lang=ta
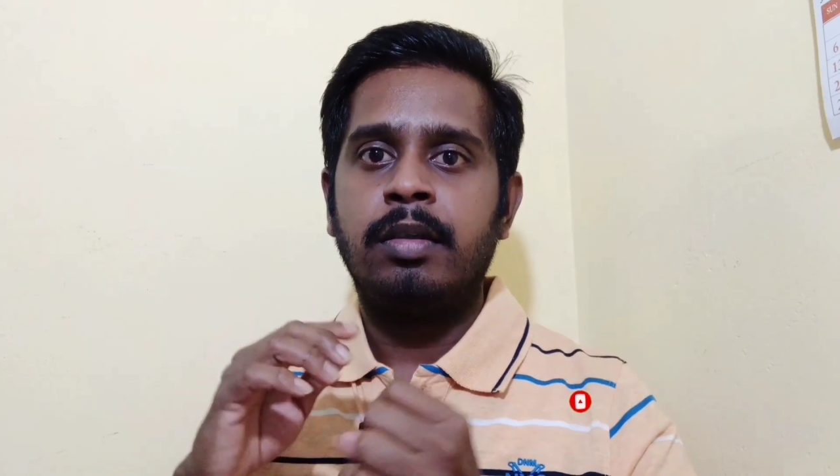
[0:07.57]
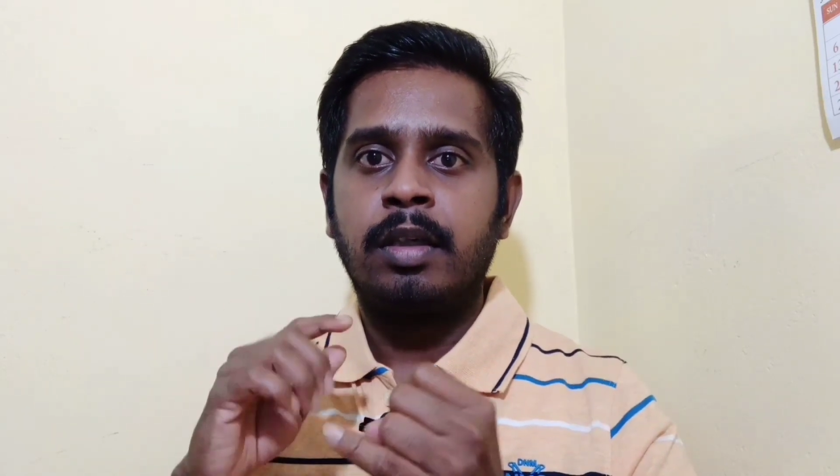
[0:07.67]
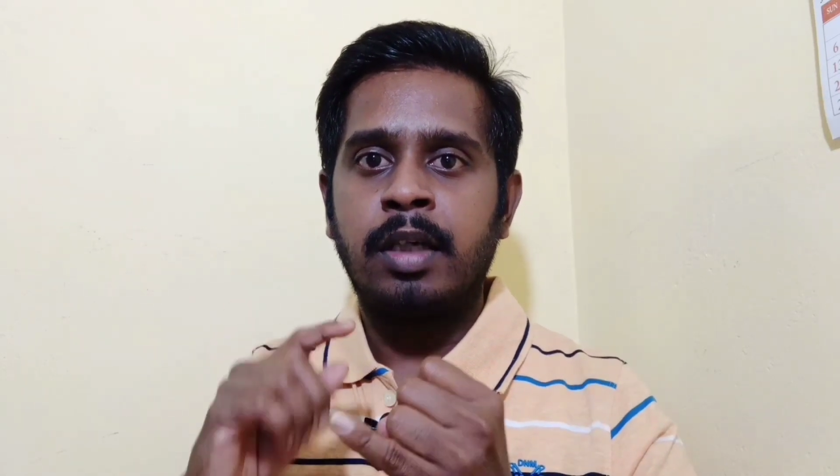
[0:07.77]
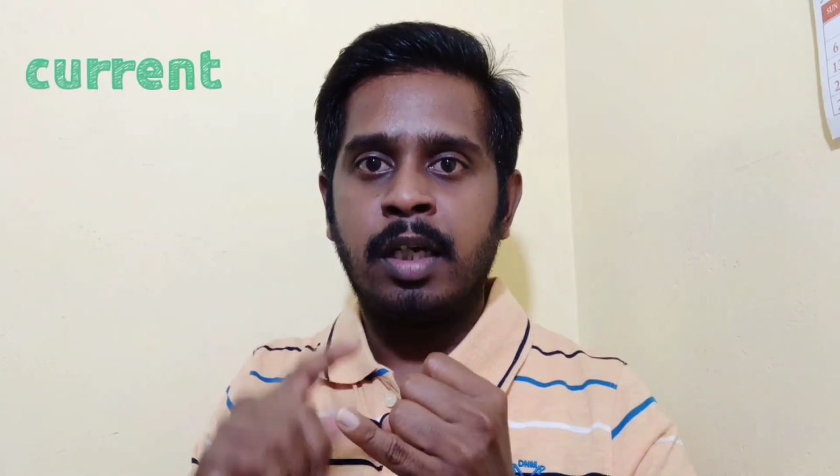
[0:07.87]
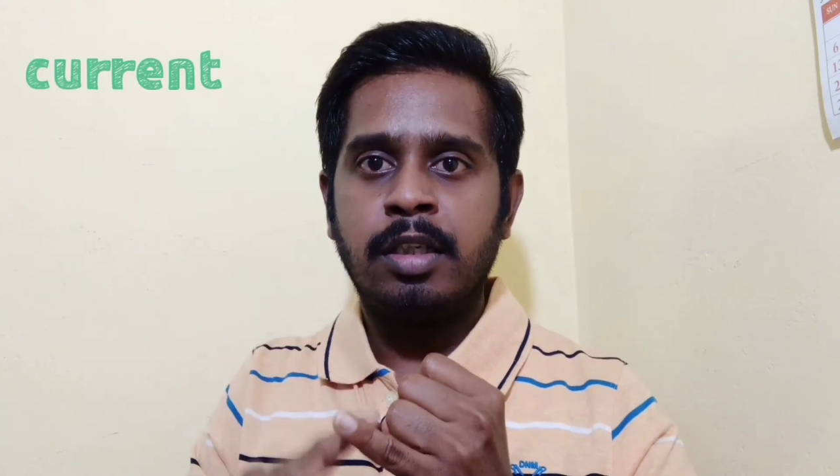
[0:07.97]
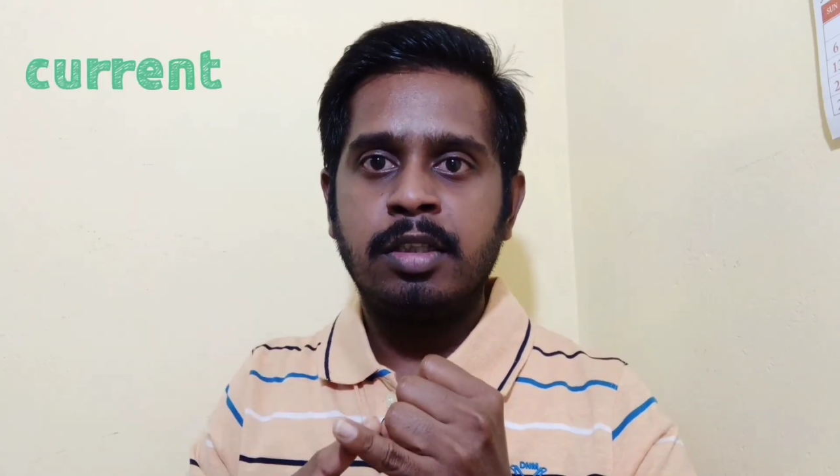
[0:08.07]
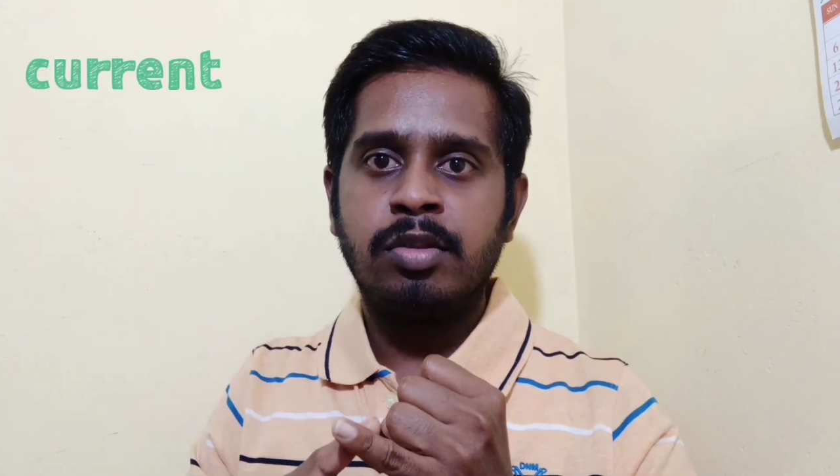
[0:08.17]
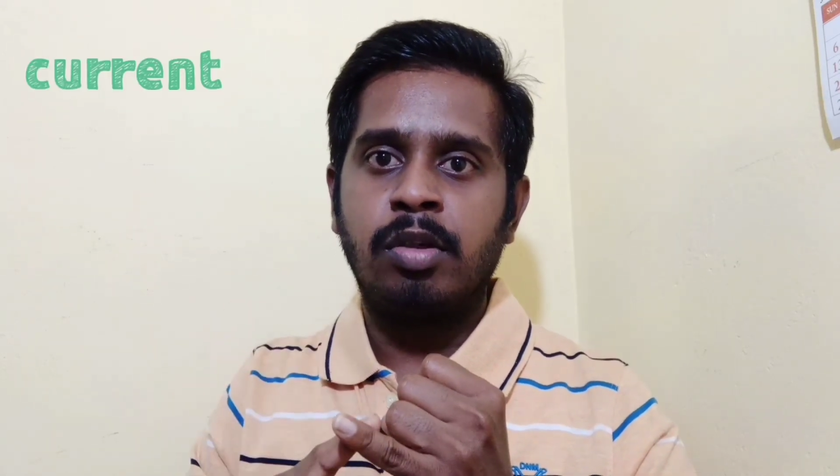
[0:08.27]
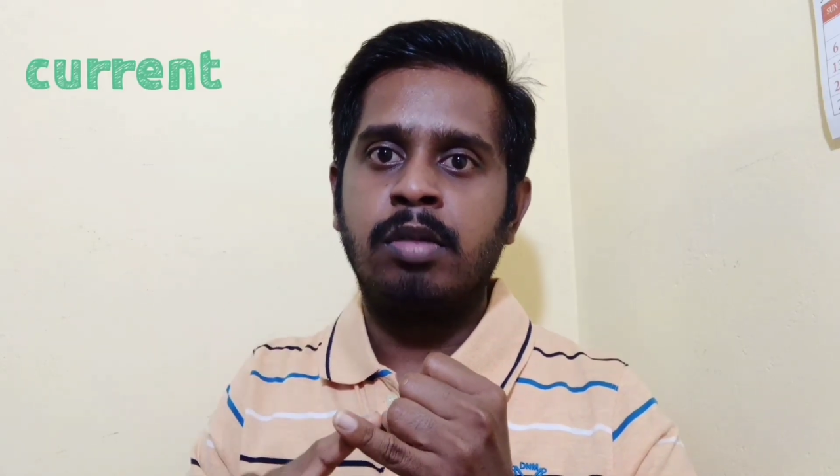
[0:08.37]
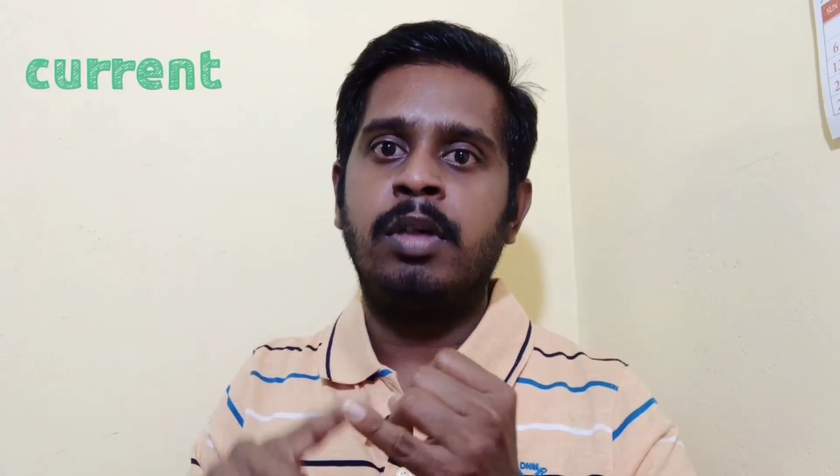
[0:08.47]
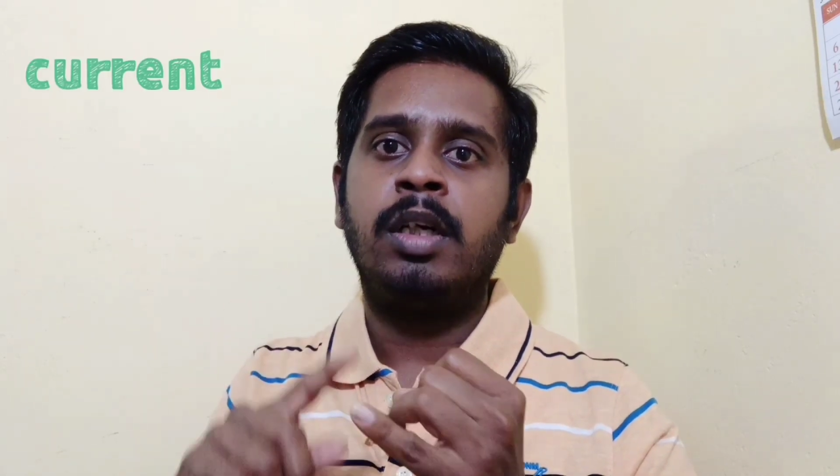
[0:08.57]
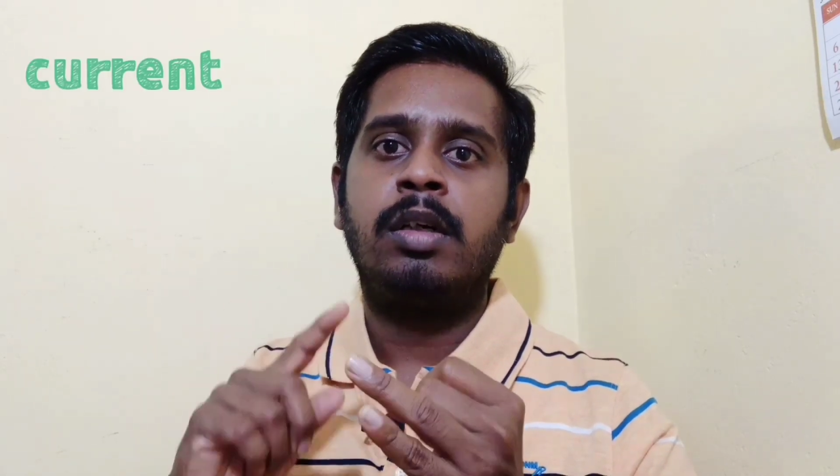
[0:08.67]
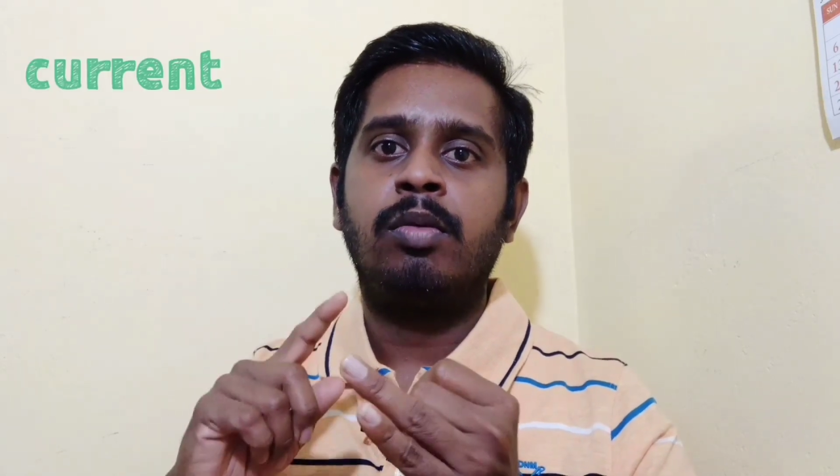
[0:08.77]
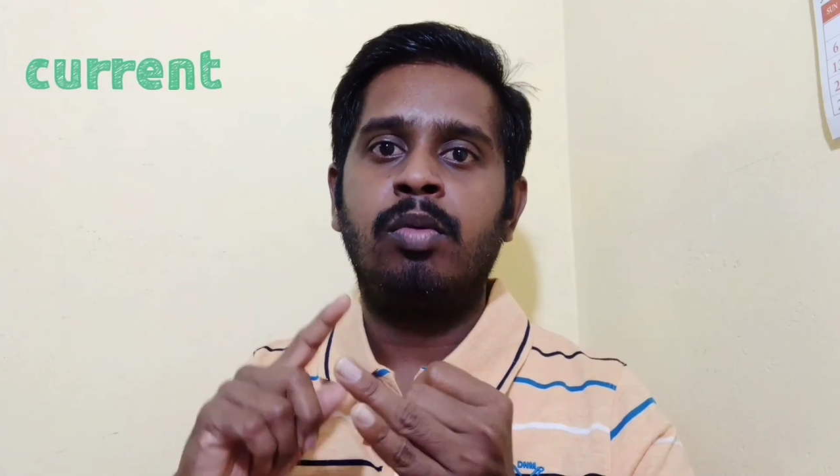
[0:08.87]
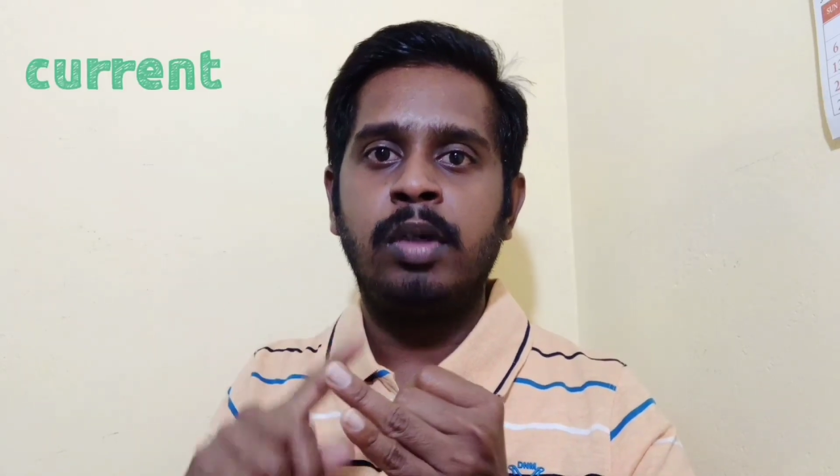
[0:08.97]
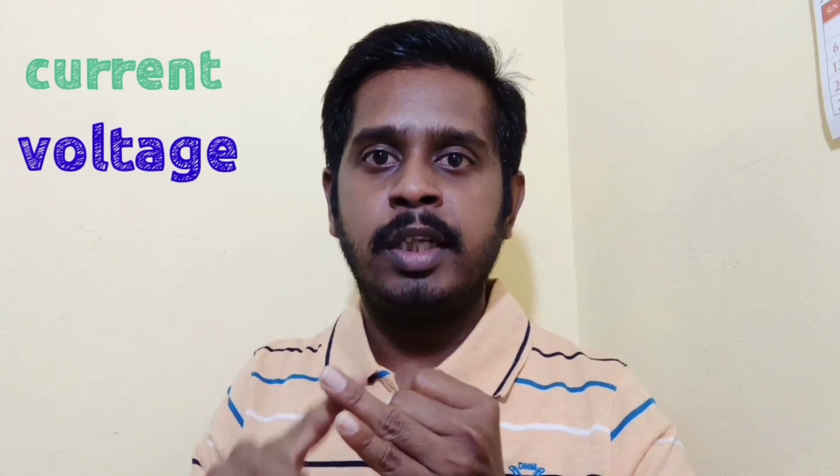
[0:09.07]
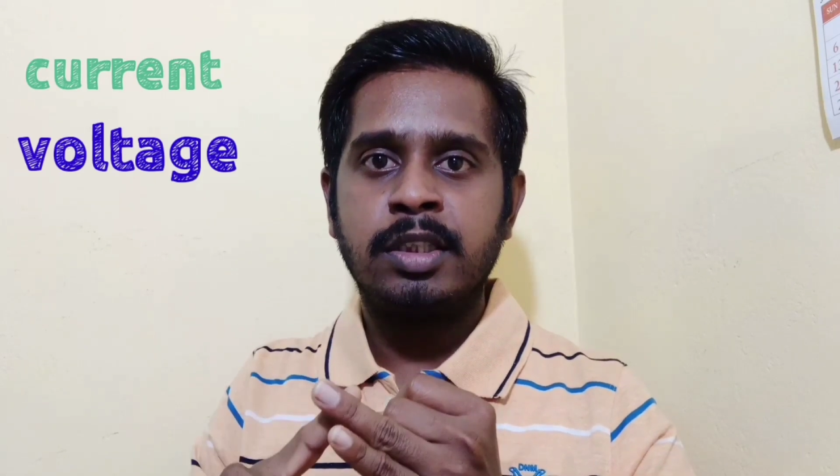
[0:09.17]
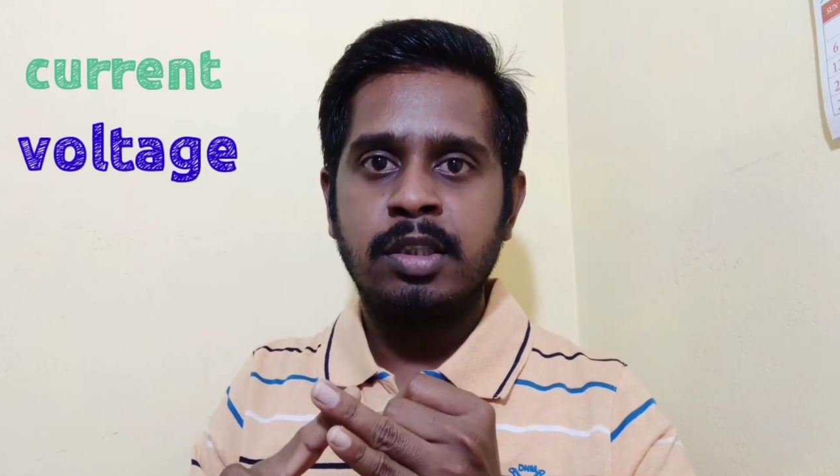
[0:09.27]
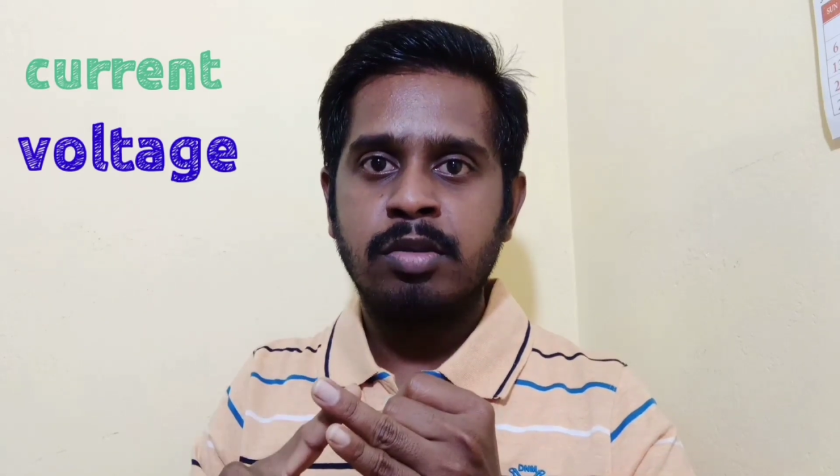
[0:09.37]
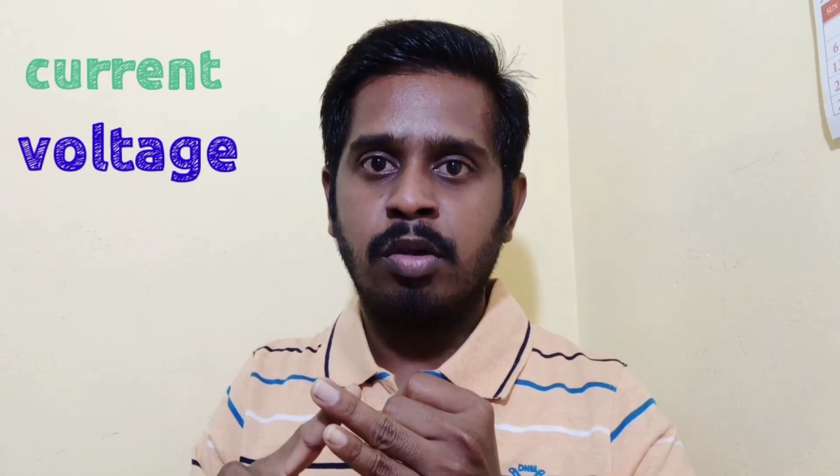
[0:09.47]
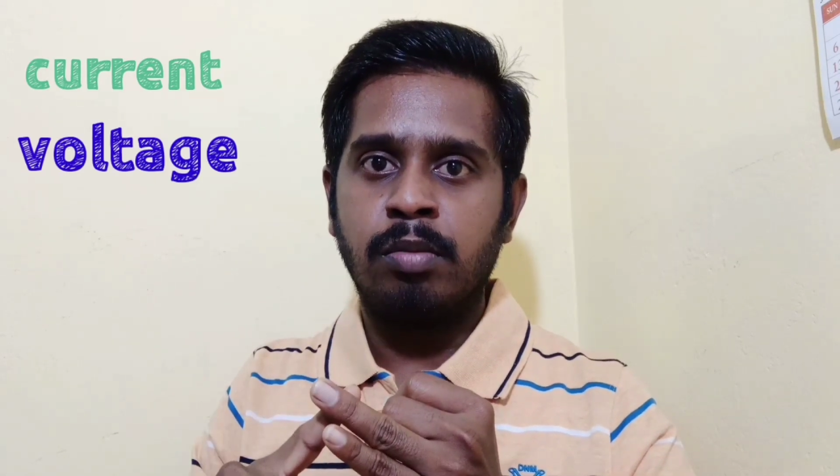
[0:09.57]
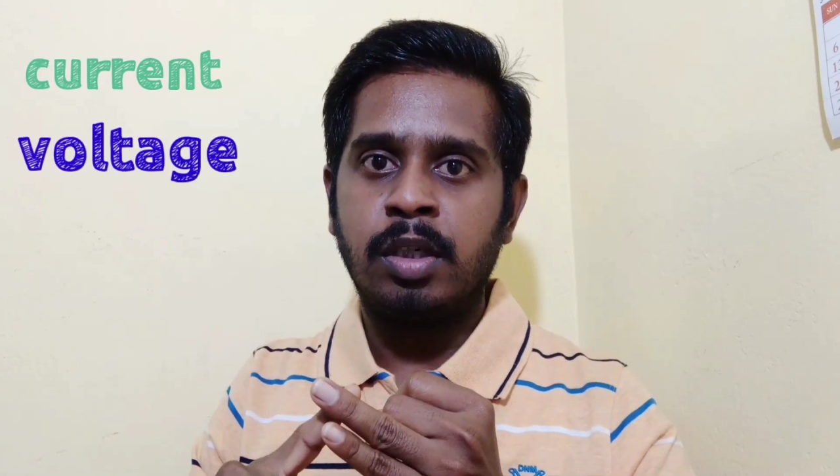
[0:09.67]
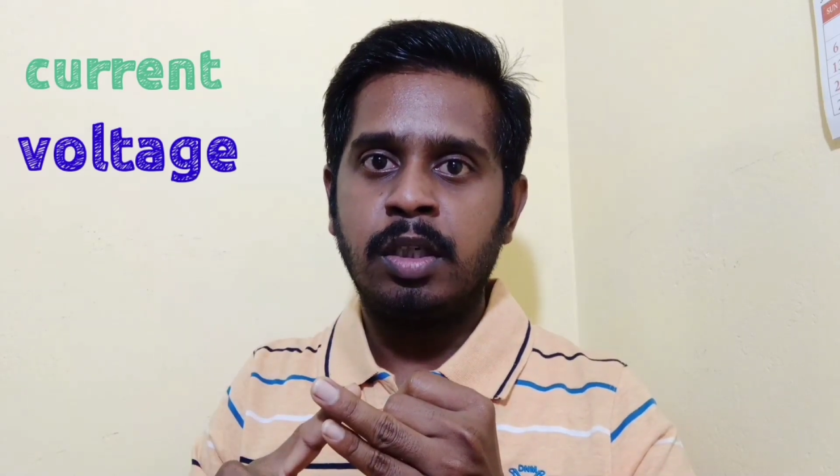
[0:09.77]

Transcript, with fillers: கரண்ட்டுன்னு சொல்லணுமா வோல்டேஜில் சொல்லணுமா